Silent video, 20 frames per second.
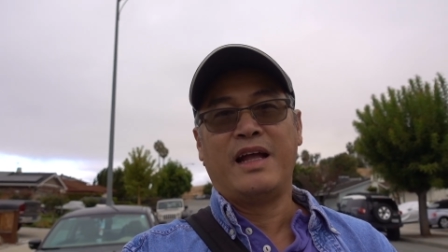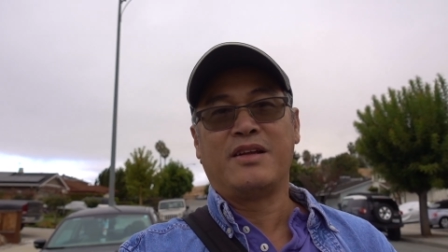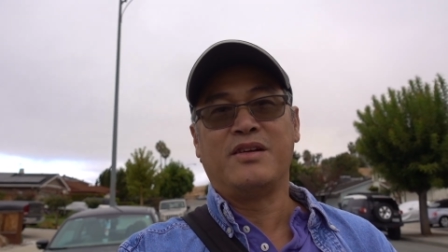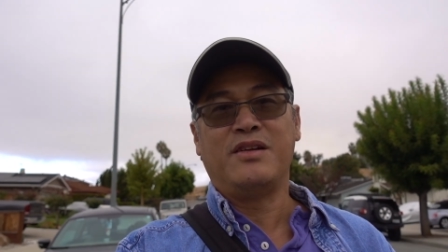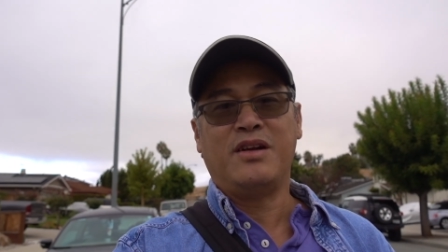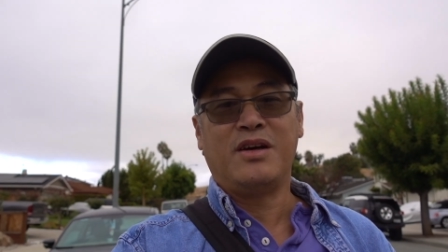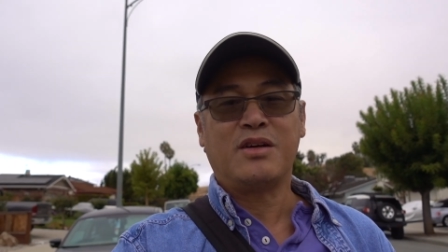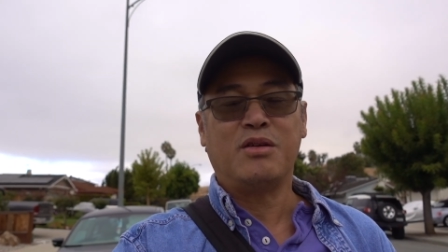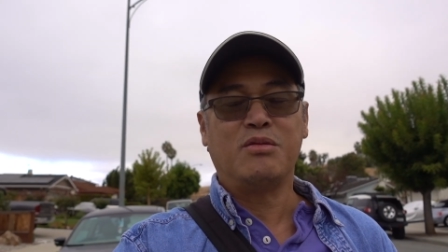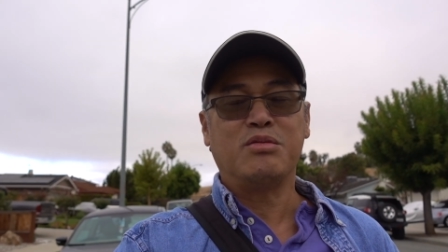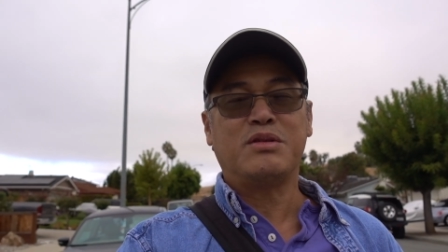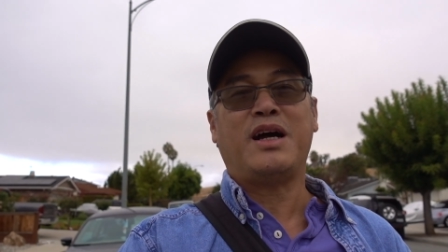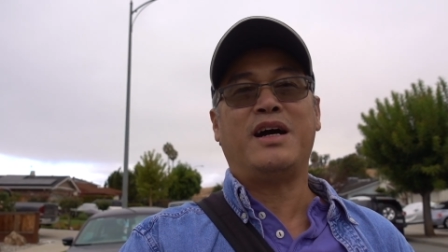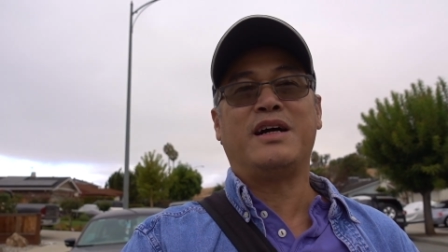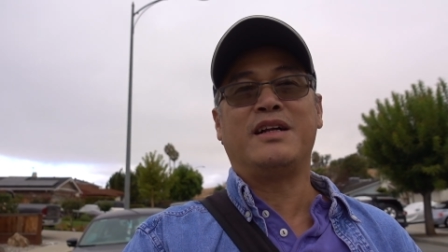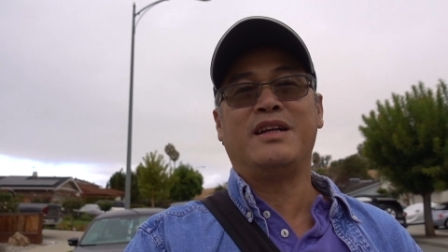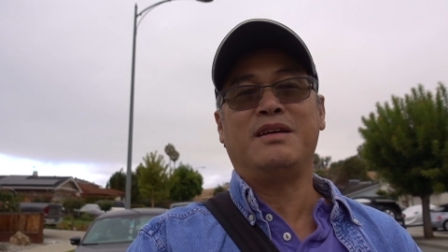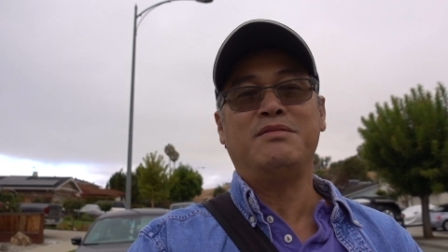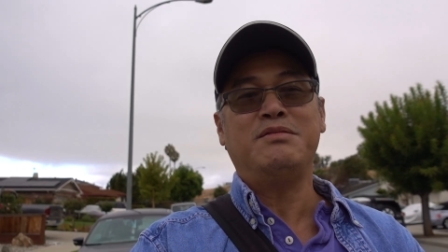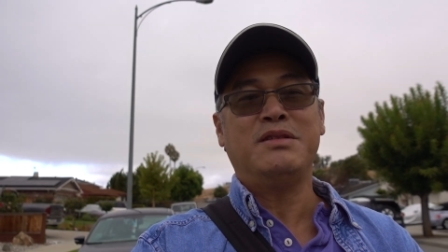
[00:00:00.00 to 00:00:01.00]
Tụi nó cũng
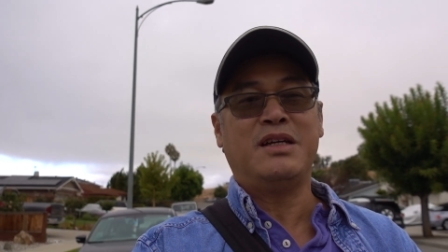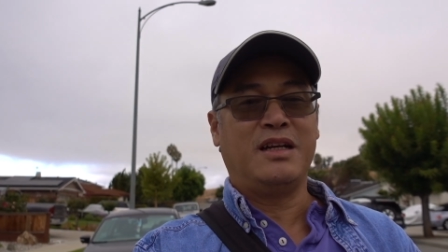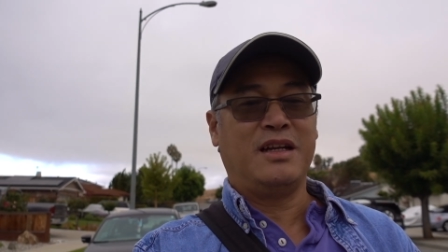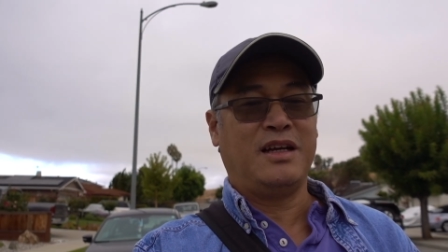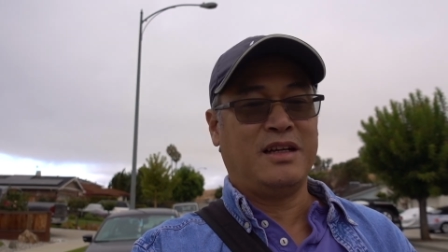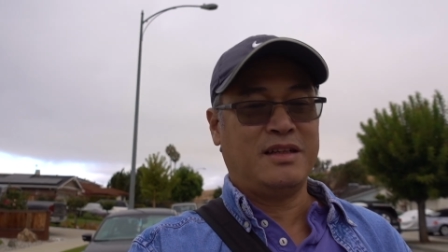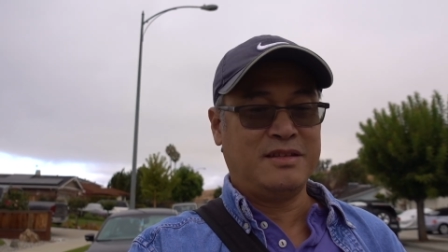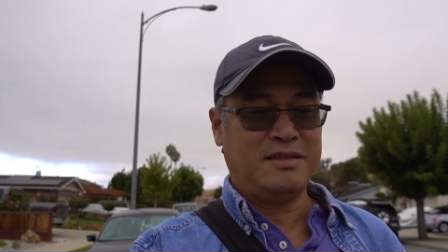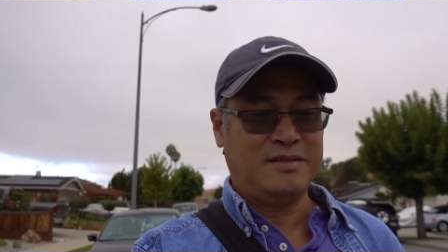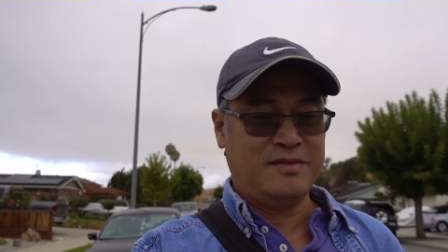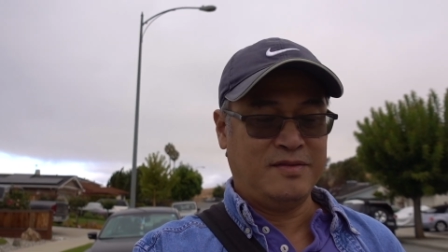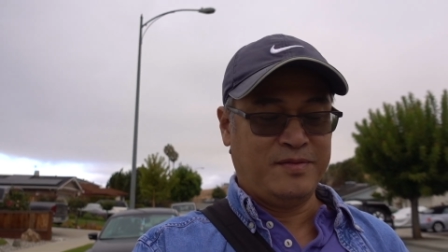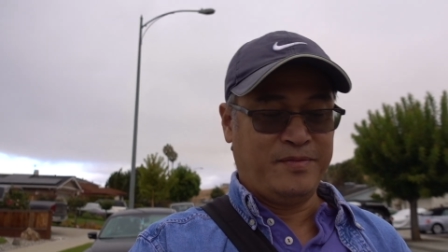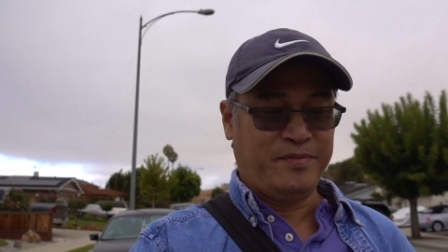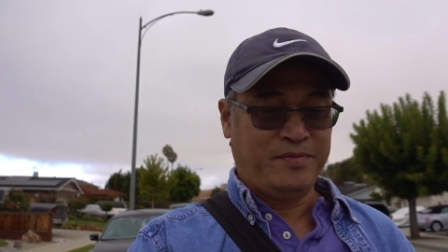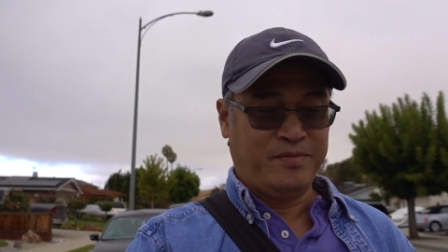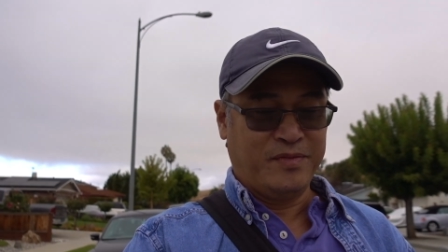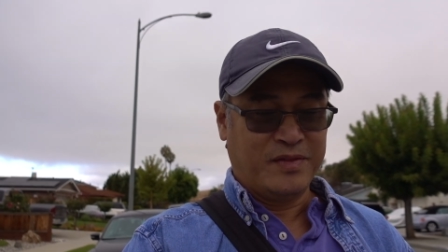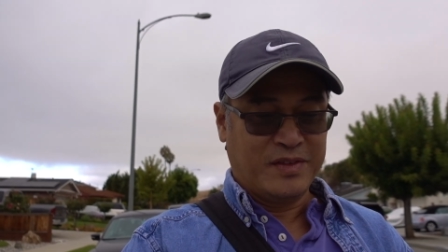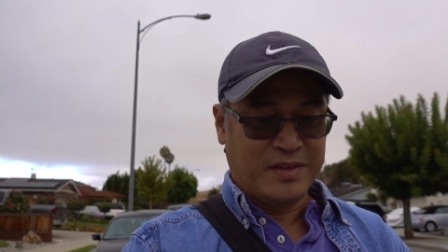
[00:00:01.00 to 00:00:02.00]
thân lắm cho nên
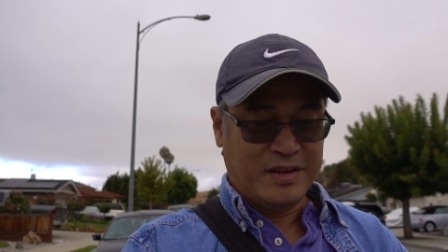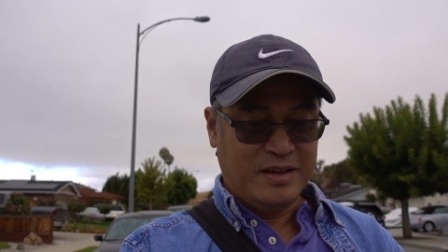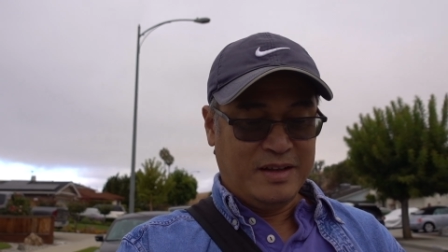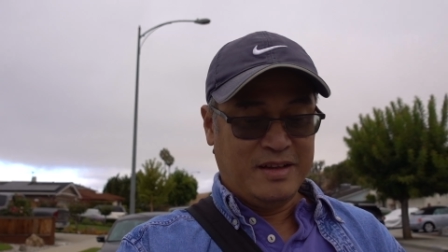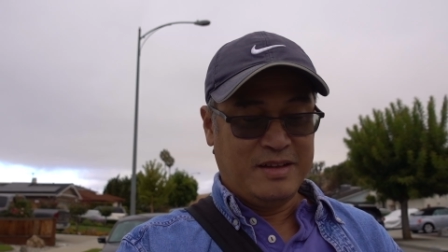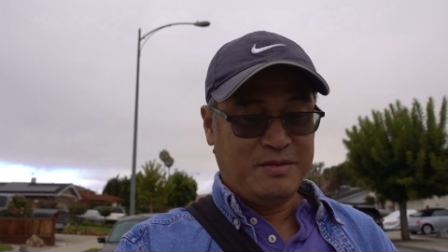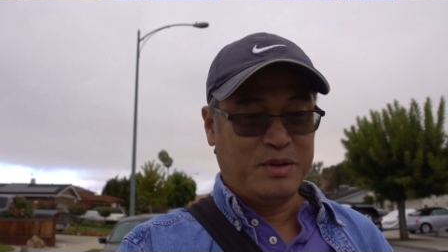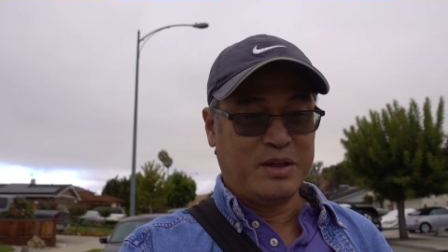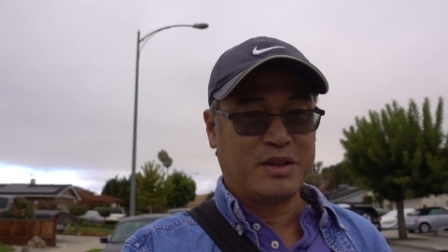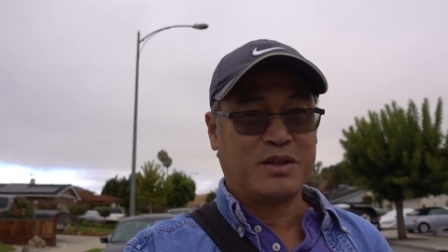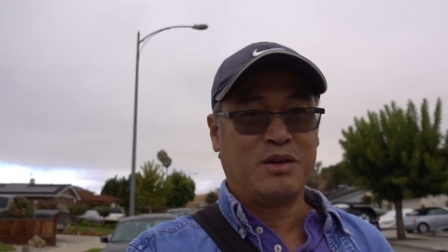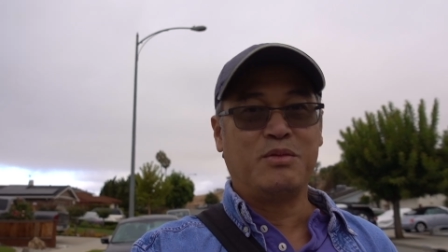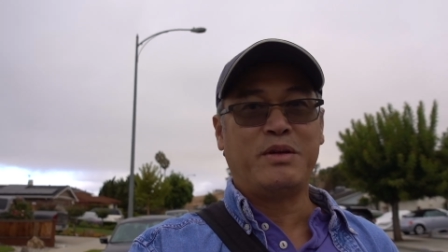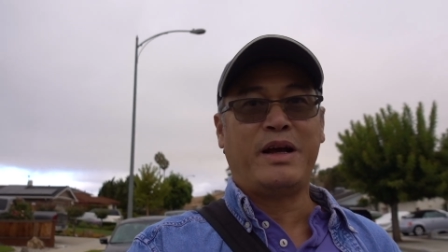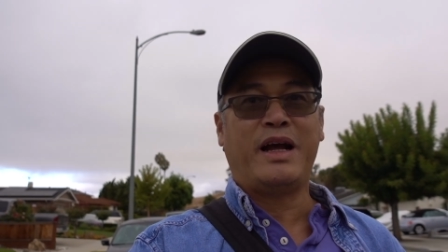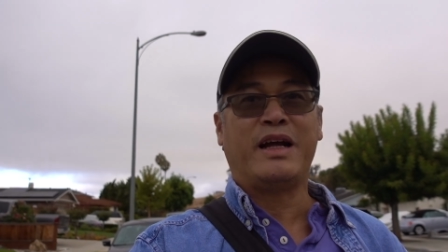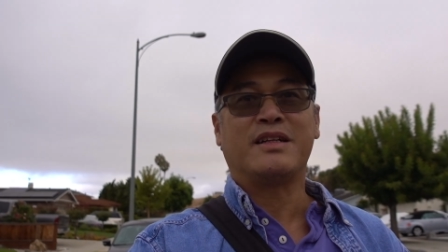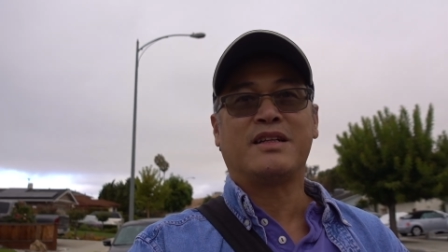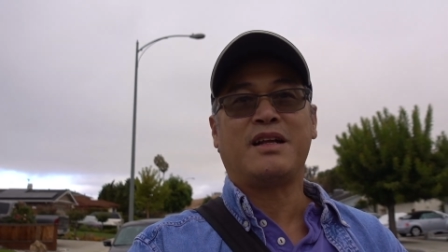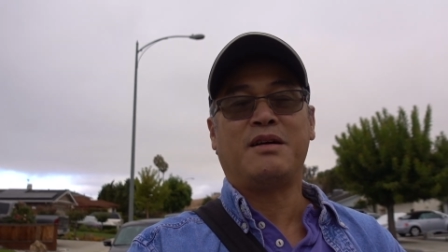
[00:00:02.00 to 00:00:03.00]
mình cũng
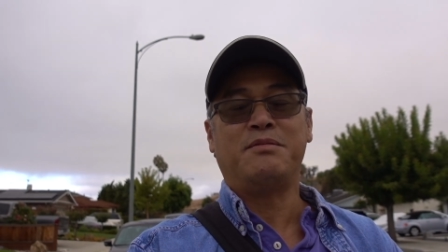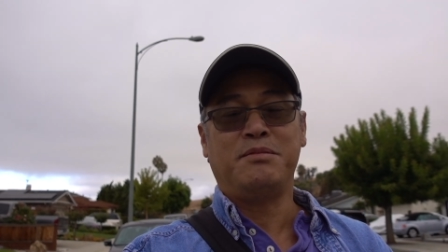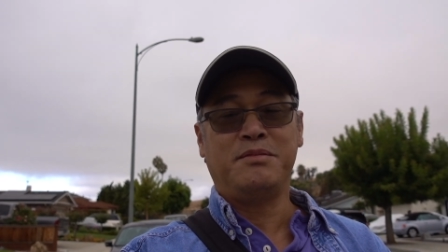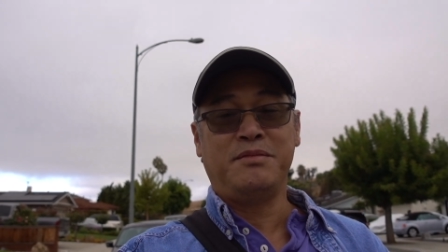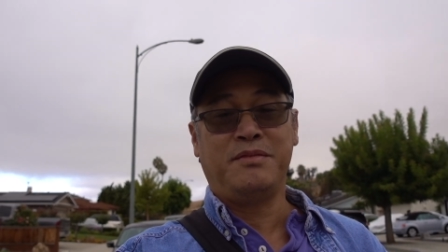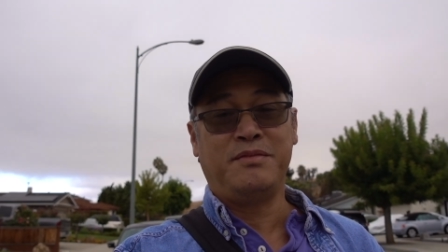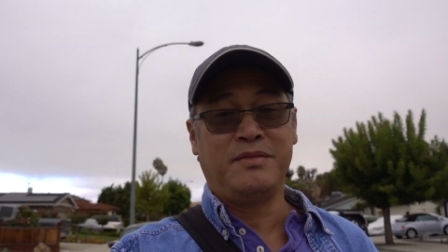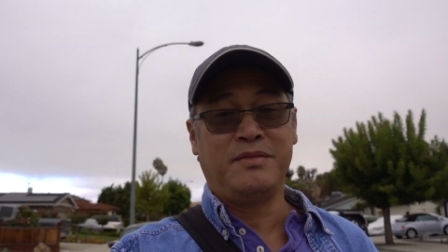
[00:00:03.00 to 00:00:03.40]
an tâm.